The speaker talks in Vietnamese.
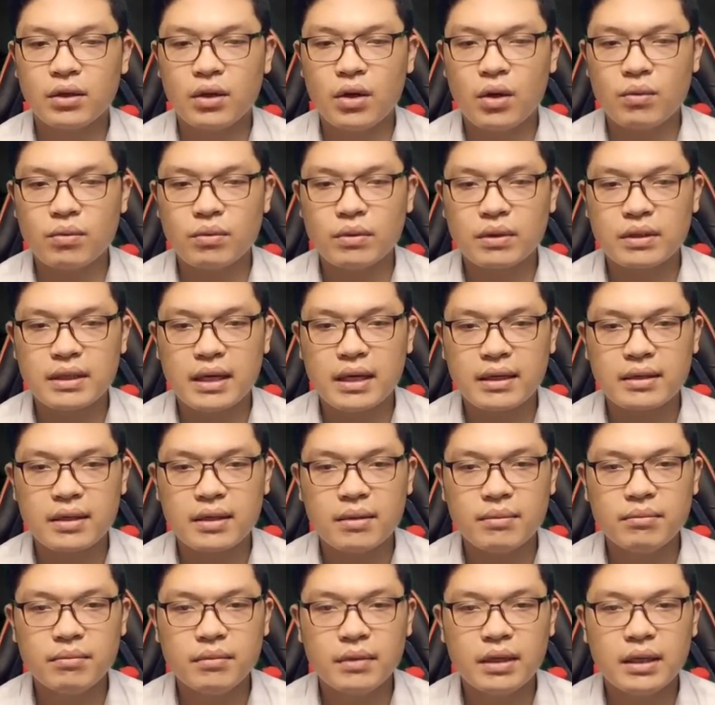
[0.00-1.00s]
Lúc sáng
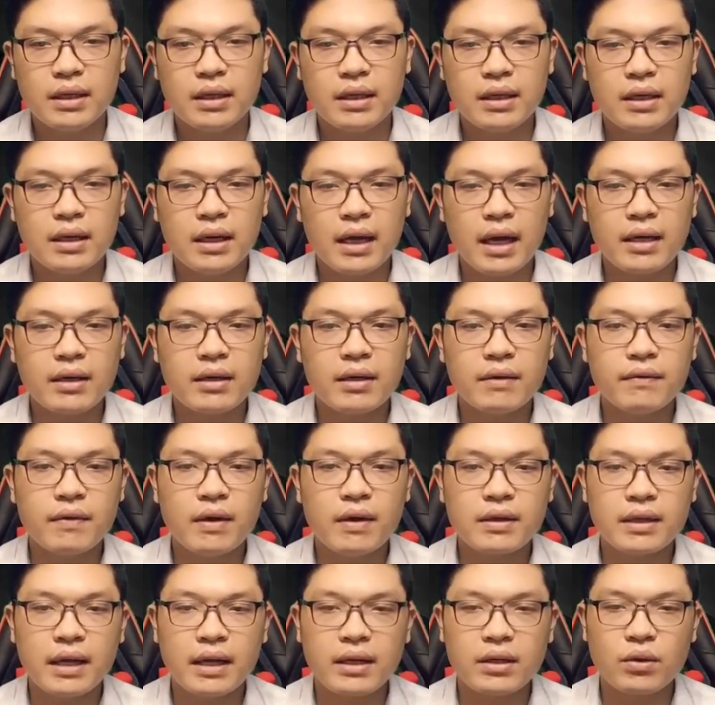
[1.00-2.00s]
sớm, hai người
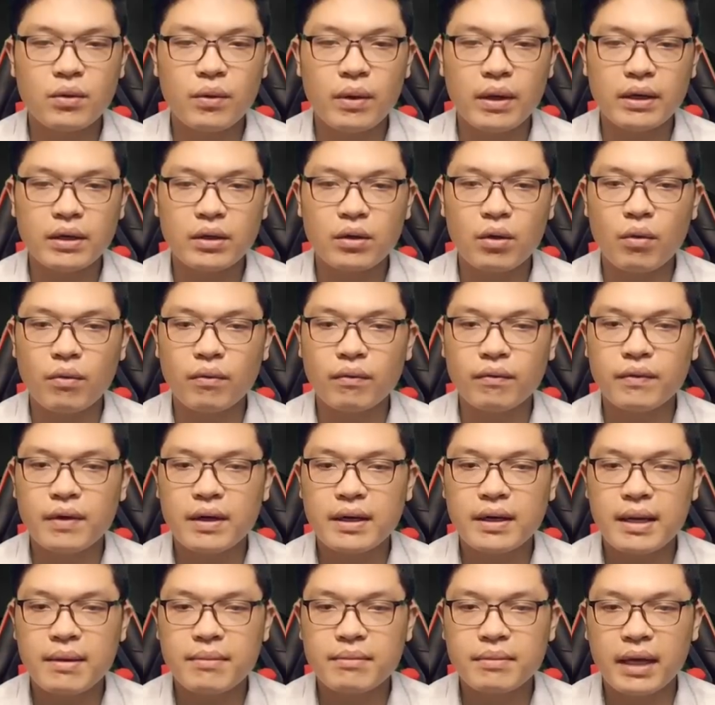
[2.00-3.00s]
Vương Thanh Tuyền cùng
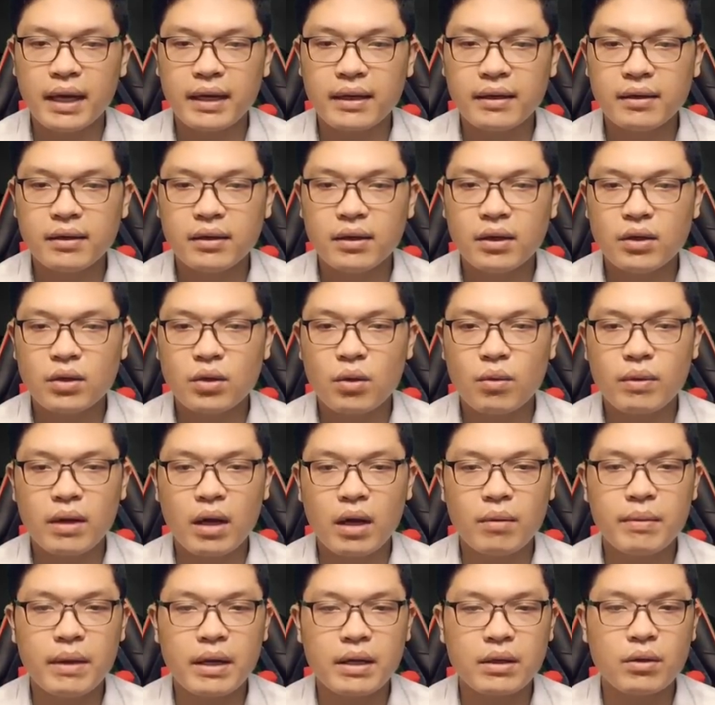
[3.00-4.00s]
Vương Kim Thánh cũng
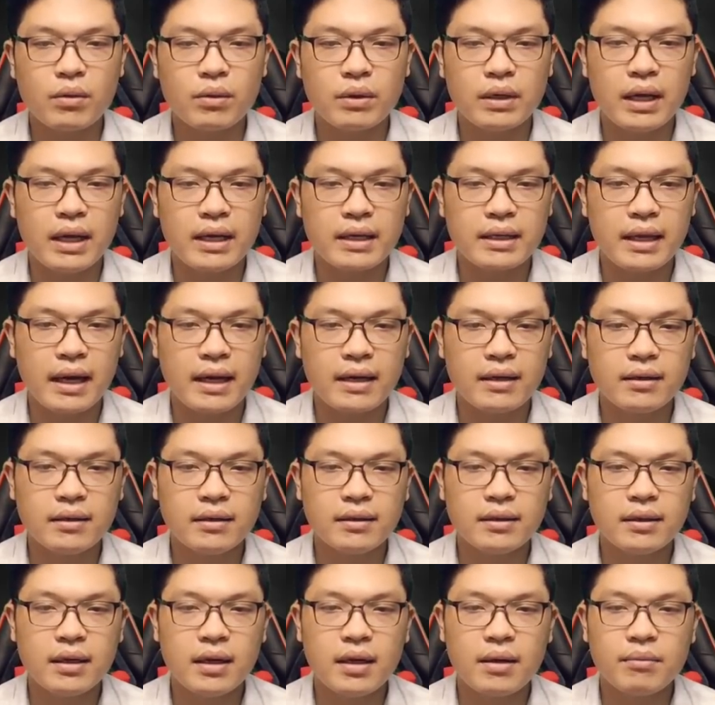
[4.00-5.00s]
cáo biệt Tôn Liệt Thắng,
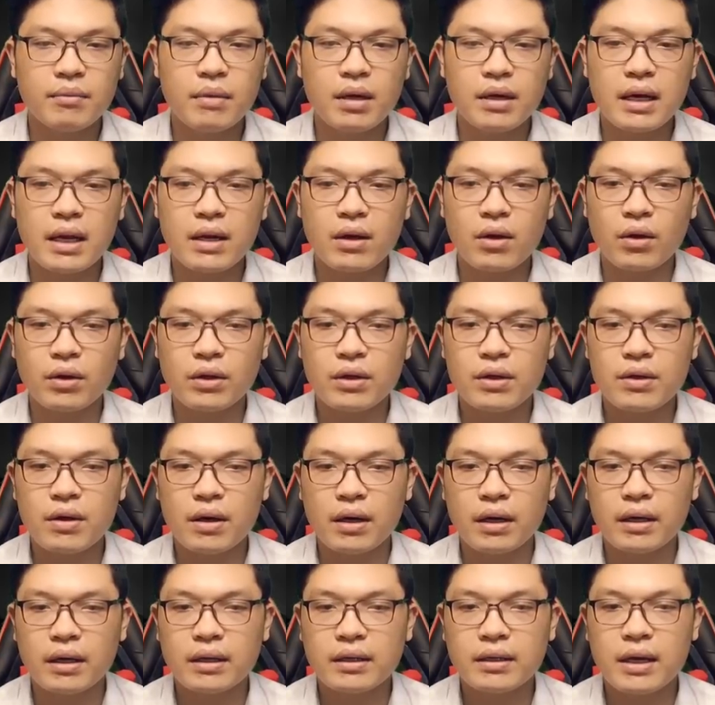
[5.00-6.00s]
bước lên con
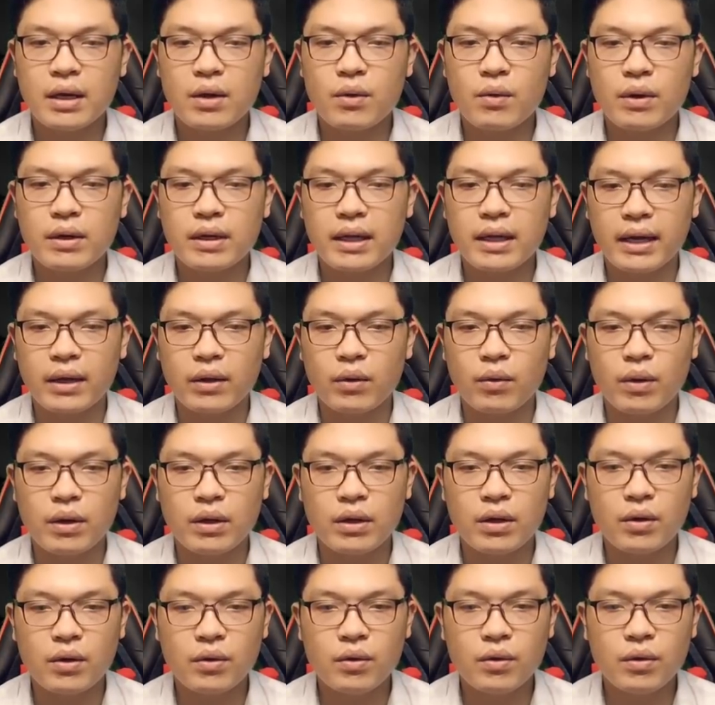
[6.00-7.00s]
đường đi quận thành quận
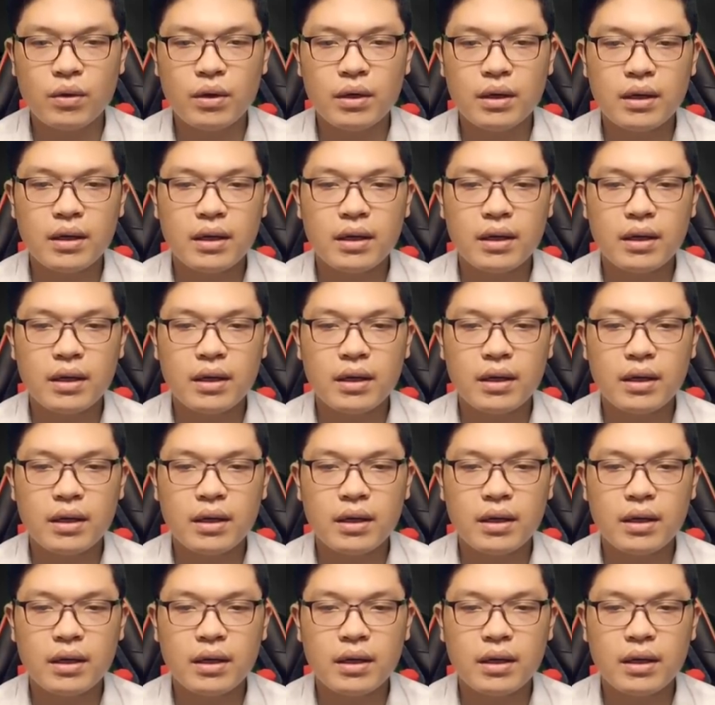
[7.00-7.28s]
lỗ.